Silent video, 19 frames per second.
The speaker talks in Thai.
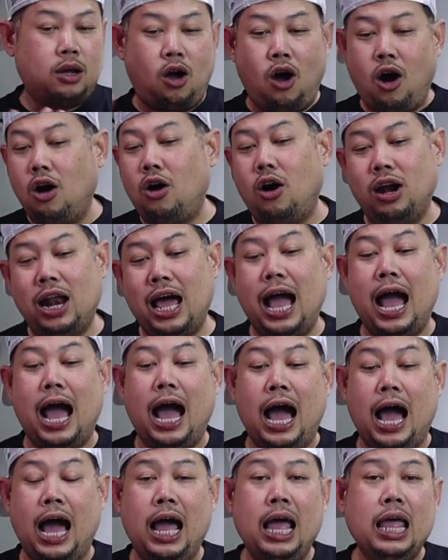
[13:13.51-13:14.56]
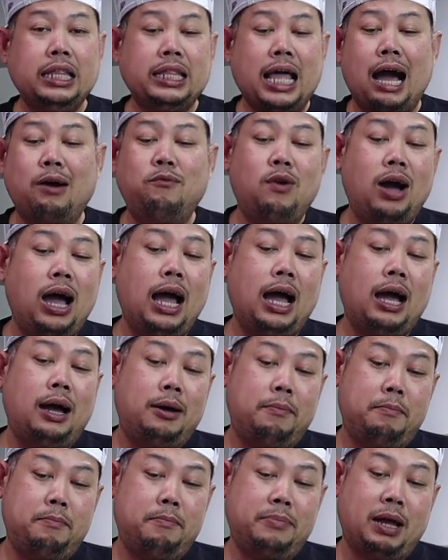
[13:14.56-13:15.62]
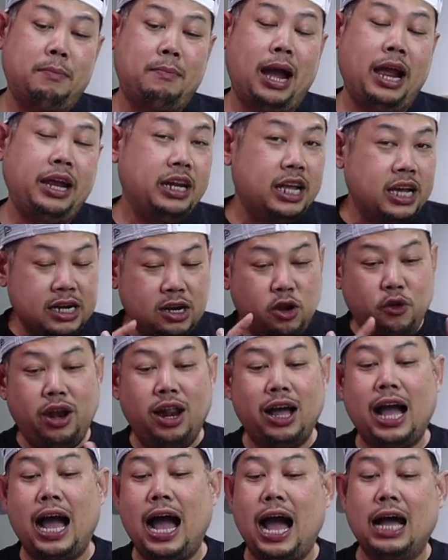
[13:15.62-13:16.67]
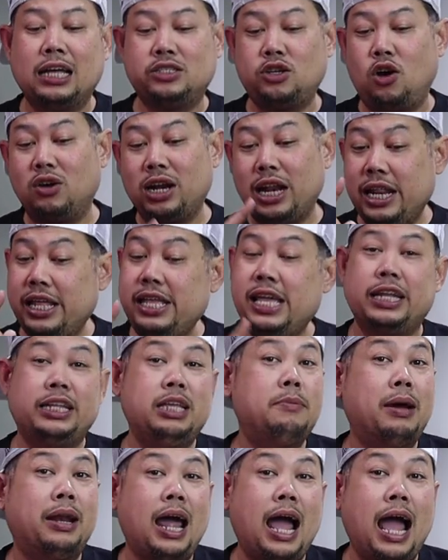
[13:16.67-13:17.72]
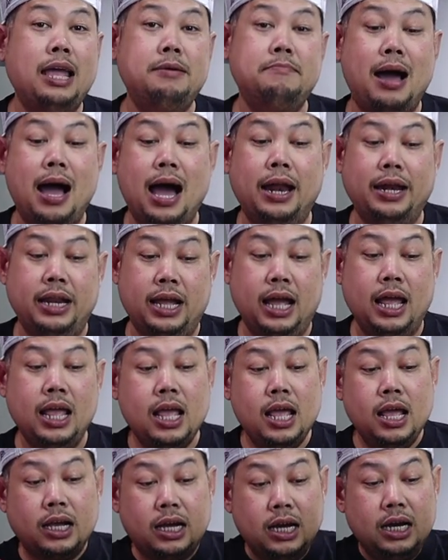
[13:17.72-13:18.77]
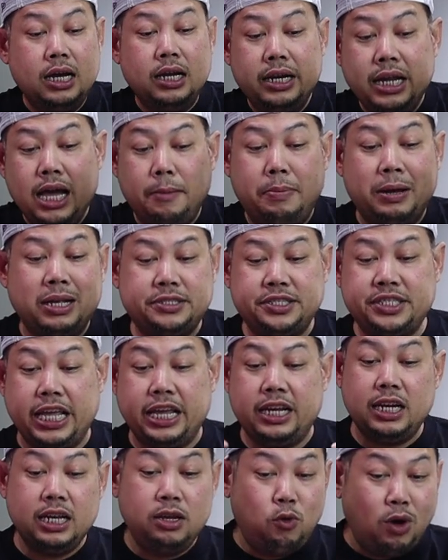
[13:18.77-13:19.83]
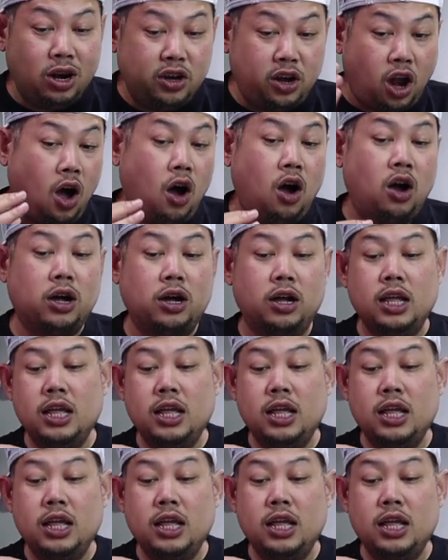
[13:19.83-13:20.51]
ข้อคอลหา ถามว่าทำไมหนึ่งด้วยราคา 2 รายละเอียดที่มันให้มาเนี่ยคือเนื้อพลาสติก หรือว่าล่อง